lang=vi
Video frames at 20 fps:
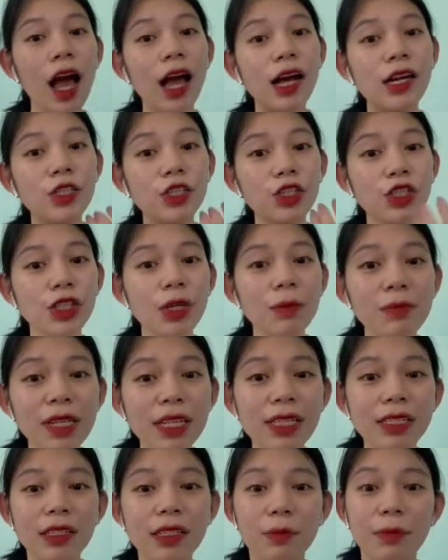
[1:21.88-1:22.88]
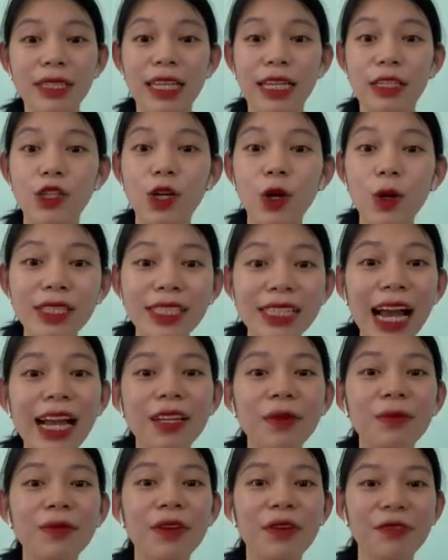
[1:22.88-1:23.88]
Chemise mà dành cho con trai
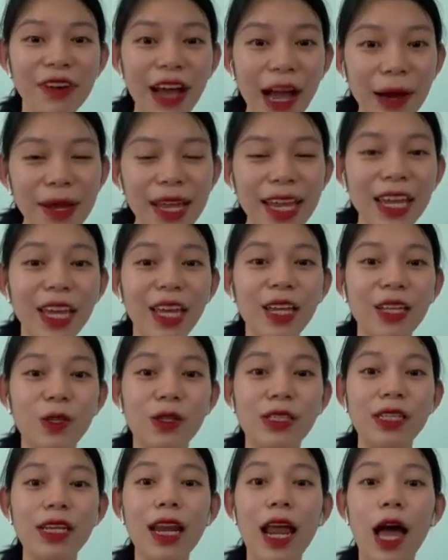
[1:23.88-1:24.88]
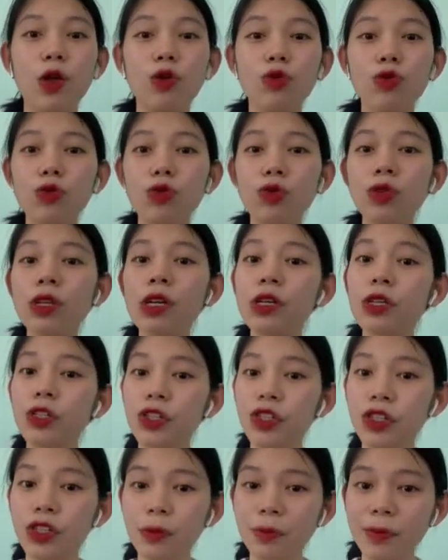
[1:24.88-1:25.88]
trong tiếng Pháp ấy, nó sẽ là une
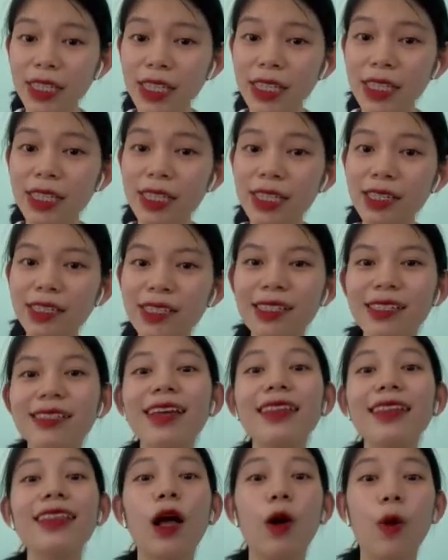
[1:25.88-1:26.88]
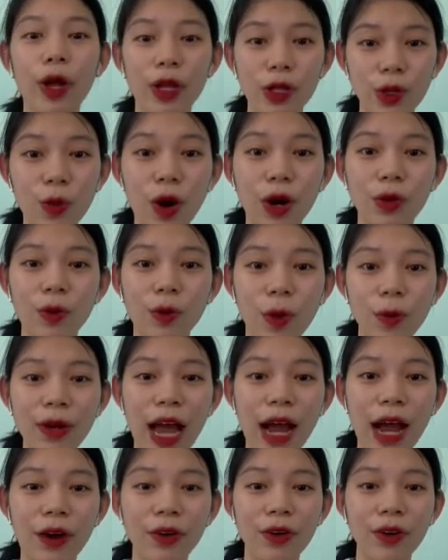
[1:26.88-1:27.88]
chemise, rất là quen thuộc đúng không
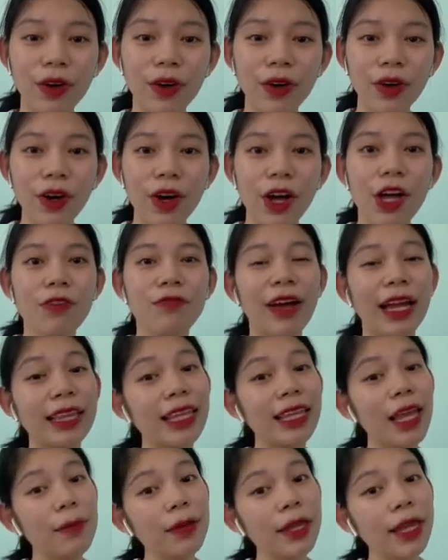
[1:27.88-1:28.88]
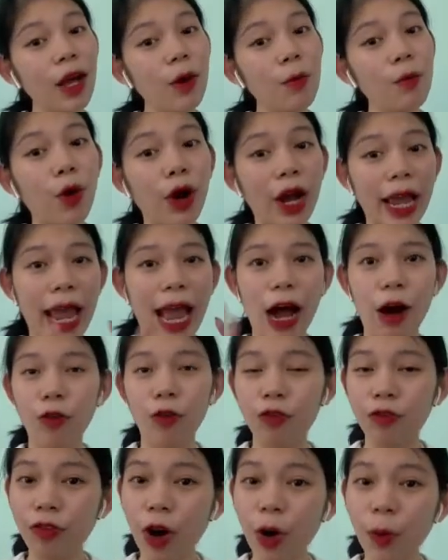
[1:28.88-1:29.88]
nào? Và tiếp theo một cái áo
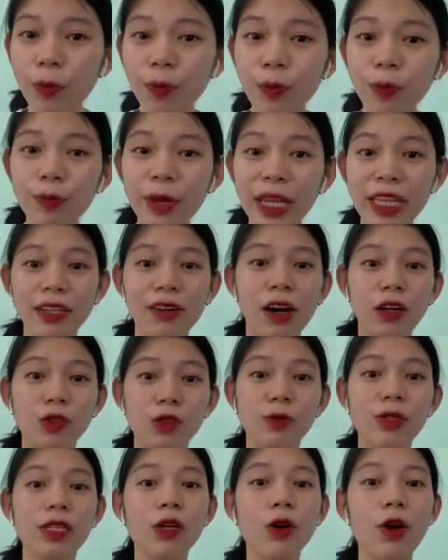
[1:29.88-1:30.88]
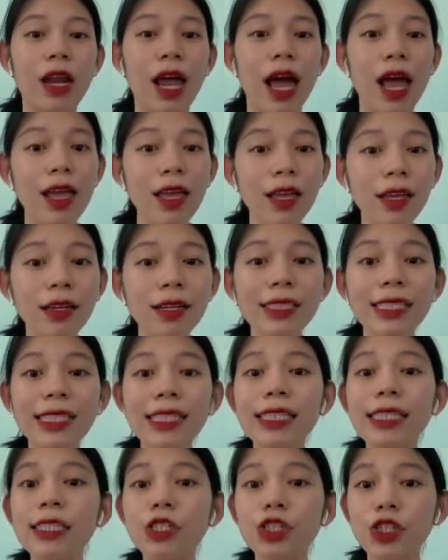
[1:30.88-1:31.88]
phông bình thường chúng ta sẽ gọi là un
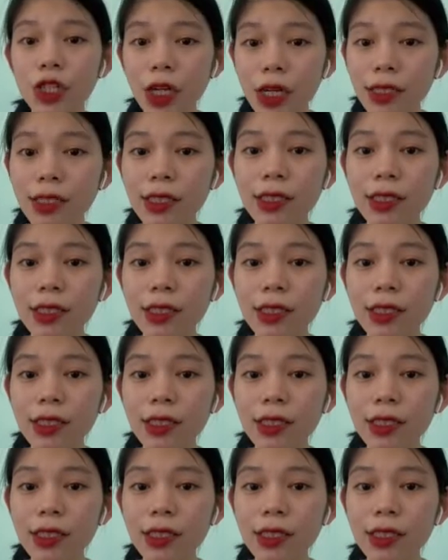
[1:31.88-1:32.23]
t-shirt.